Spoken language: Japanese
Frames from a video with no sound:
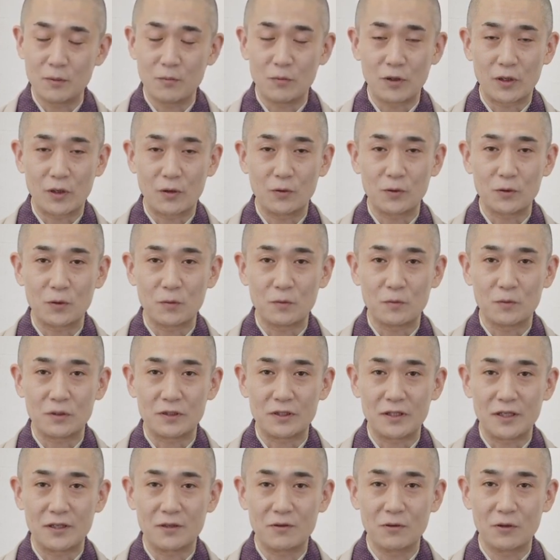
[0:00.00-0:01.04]
てもらおうと
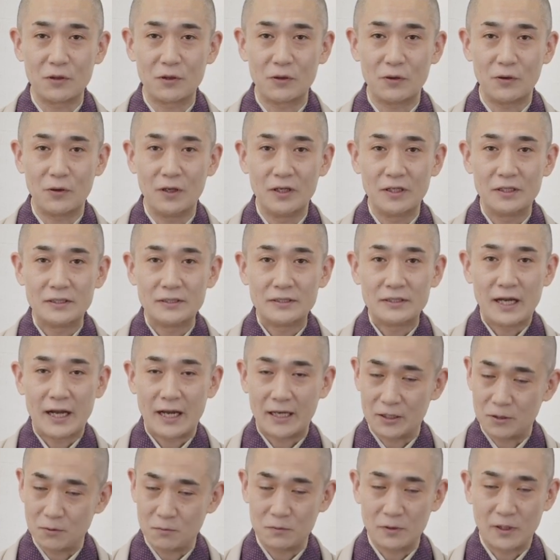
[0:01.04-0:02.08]
思っていろいろ
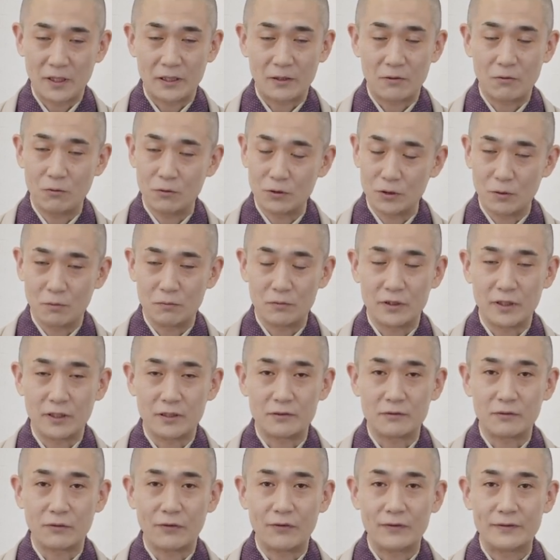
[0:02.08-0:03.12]
ああでもないこうでも
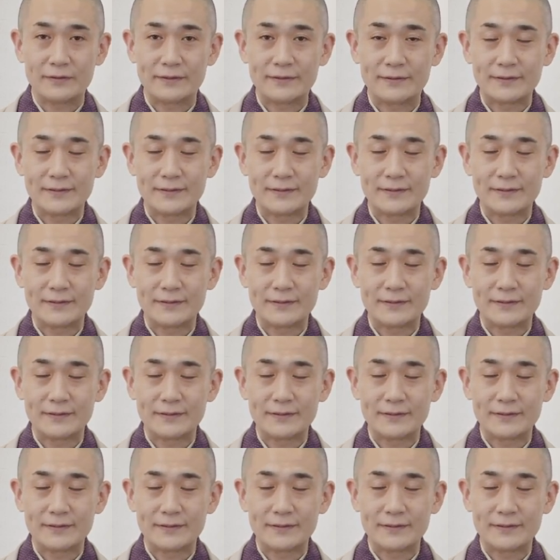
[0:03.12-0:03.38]
ないと。